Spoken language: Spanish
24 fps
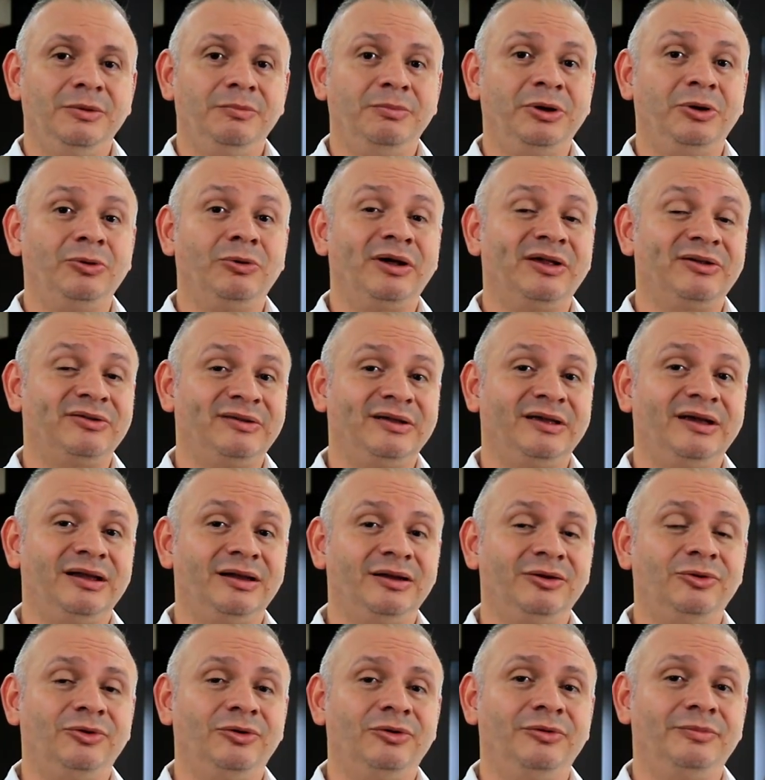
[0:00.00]
pero hace
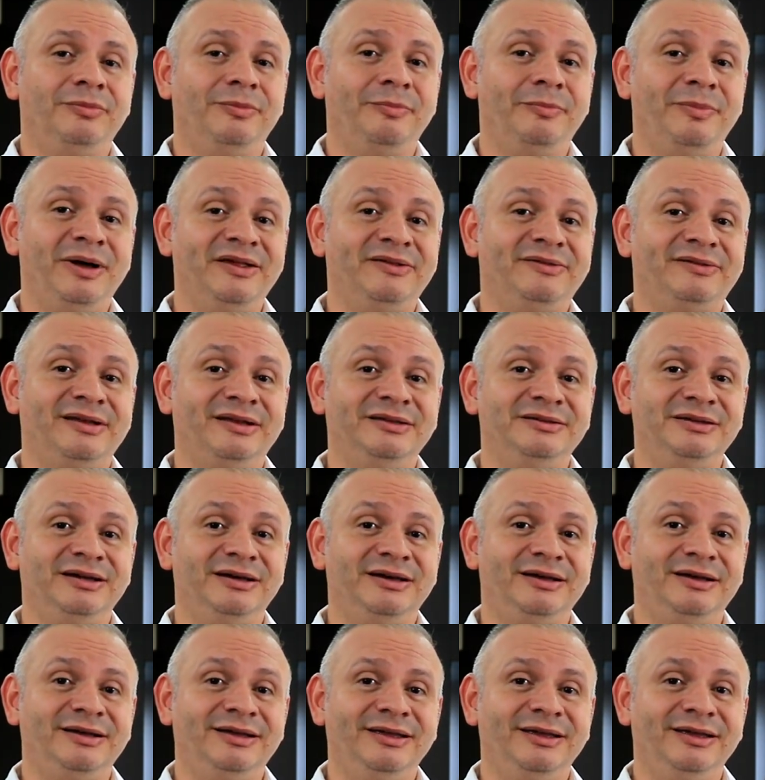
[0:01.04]
algo más
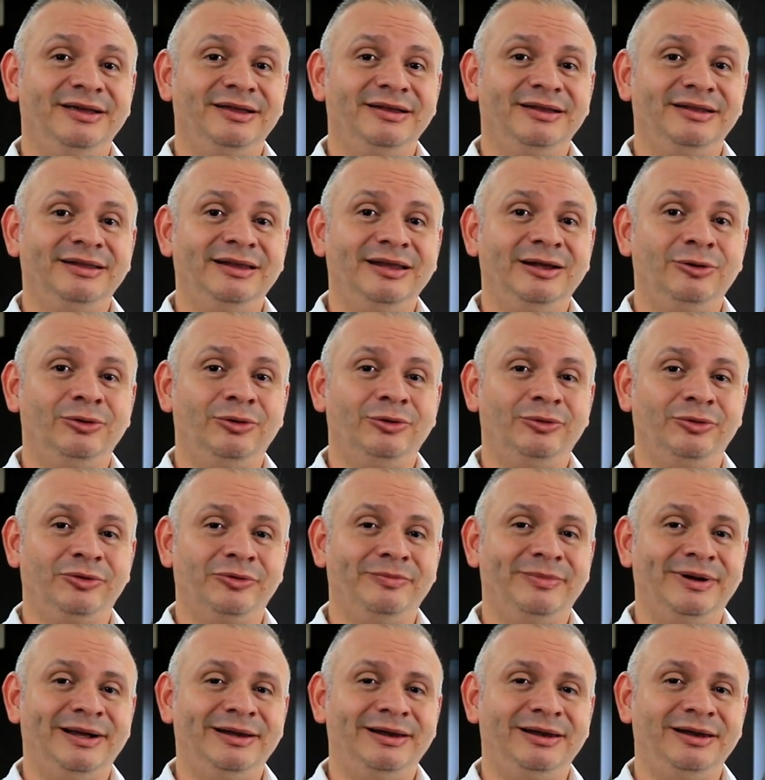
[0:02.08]
allá de lo
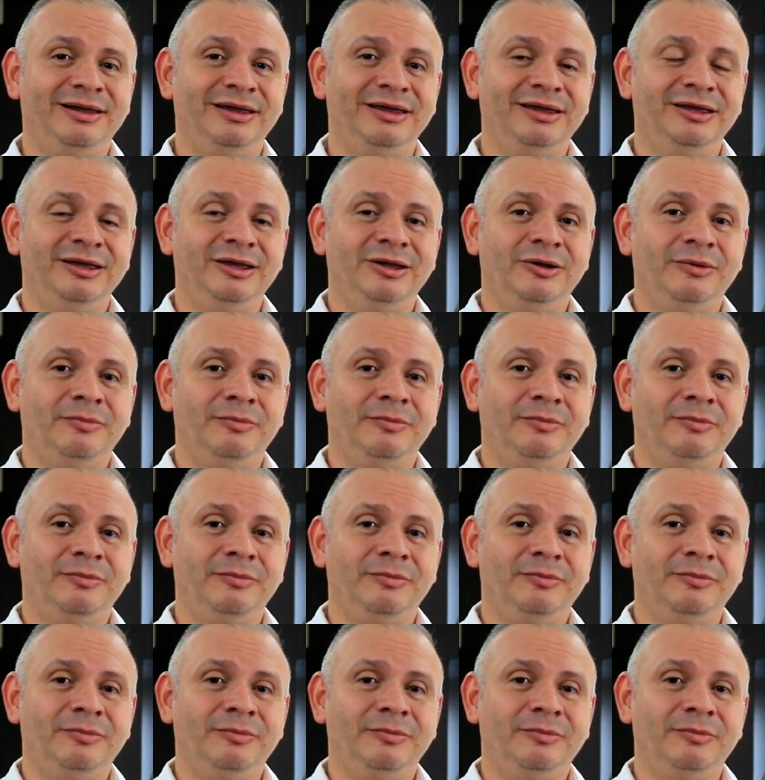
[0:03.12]
normal.